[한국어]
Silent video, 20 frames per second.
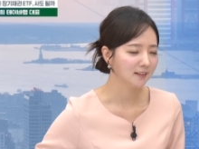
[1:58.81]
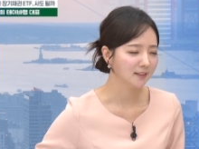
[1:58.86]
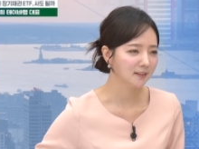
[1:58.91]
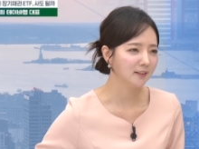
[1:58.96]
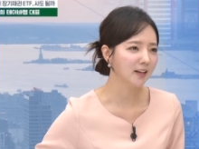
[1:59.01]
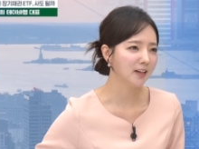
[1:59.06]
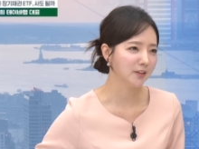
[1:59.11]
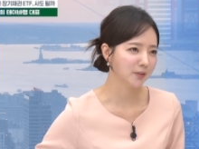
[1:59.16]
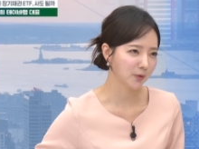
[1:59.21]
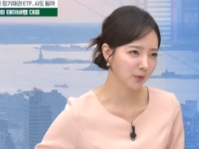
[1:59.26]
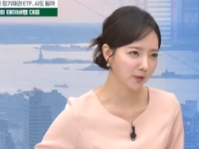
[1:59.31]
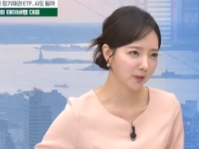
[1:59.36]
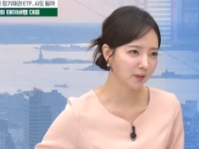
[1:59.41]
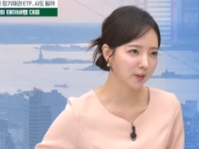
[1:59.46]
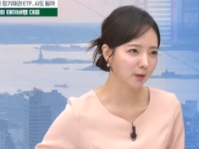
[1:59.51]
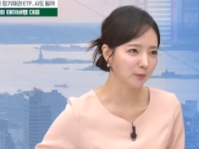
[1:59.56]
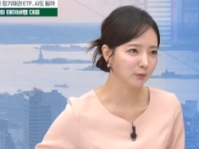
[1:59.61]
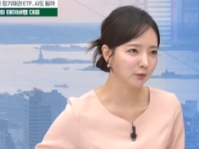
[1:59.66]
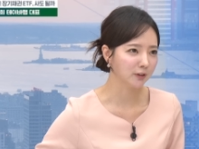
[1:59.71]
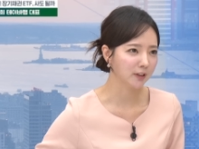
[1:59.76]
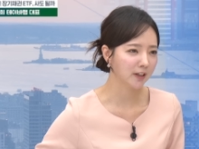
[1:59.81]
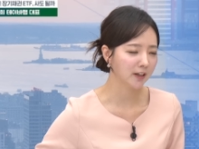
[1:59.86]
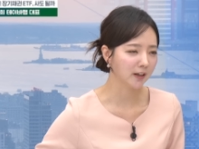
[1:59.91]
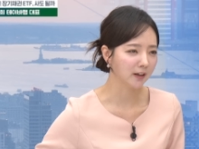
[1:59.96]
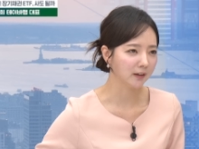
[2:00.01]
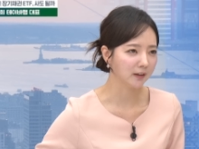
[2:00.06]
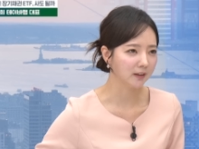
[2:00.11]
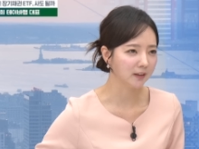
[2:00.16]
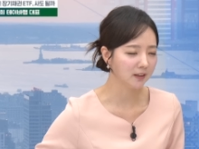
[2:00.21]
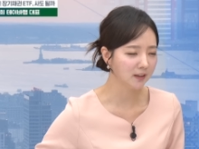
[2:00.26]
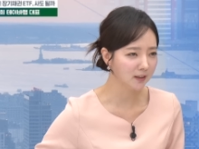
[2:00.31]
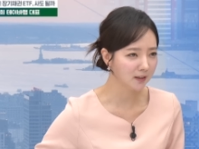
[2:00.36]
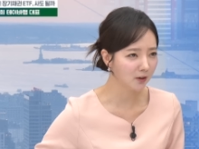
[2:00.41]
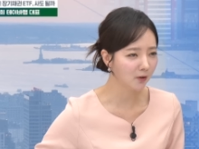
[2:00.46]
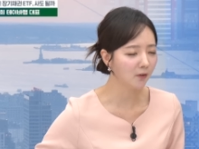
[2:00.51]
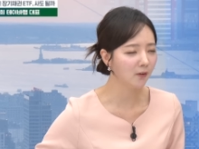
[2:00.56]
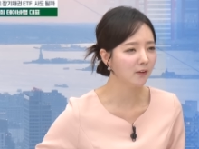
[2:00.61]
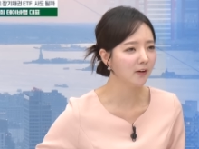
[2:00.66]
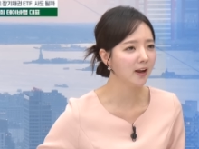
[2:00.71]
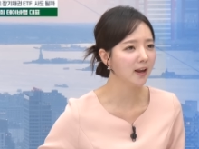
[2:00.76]
크게 있었기 때문에 네.
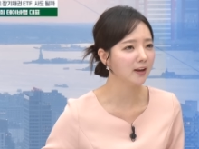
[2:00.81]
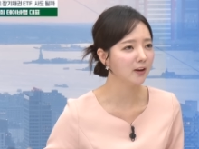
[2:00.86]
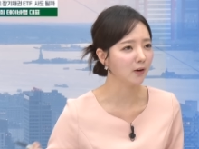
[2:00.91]
이거의